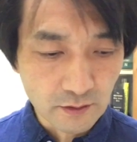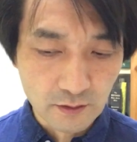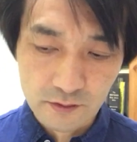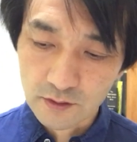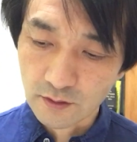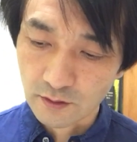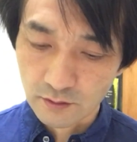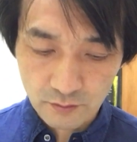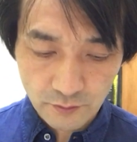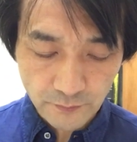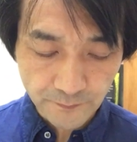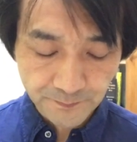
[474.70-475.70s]
ですけれ
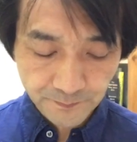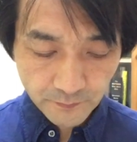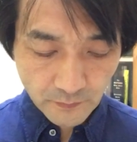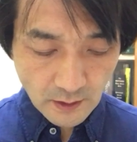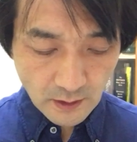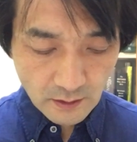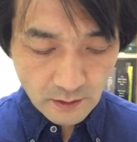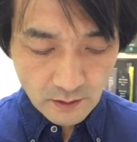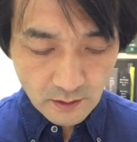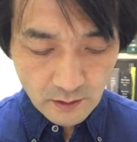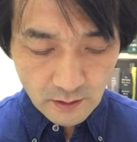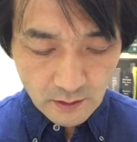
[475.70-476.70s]
ど、
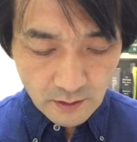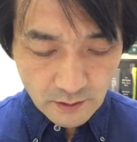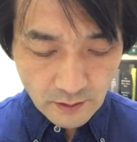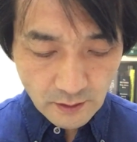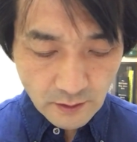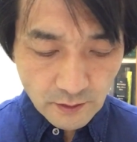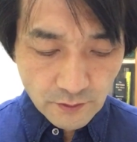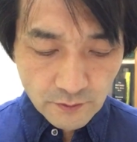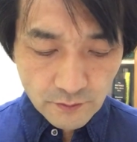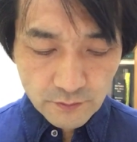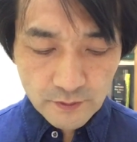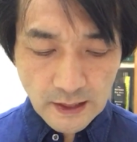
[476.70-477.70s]
で
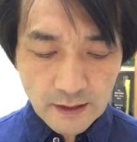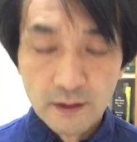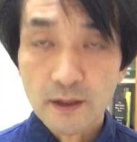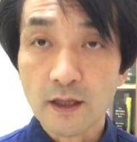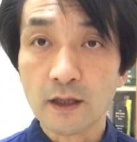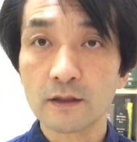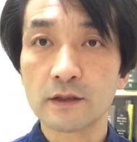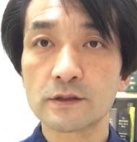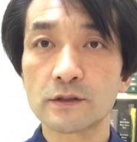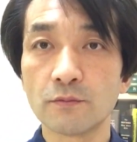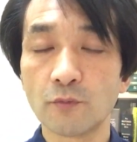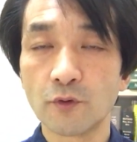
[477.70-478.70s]
2人で話
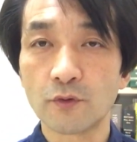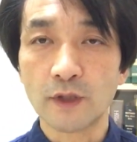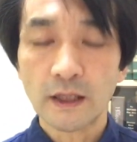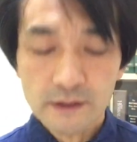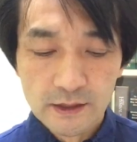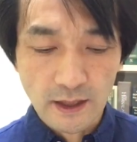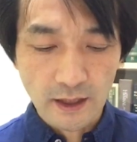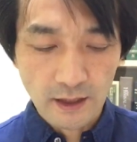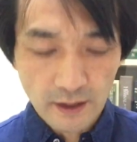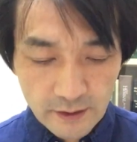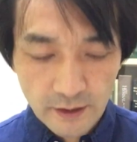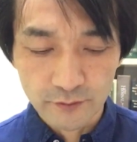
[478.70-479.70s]
しても埒が明
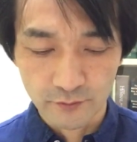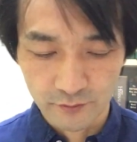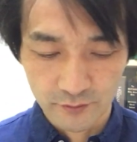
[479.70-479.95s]
かないというこ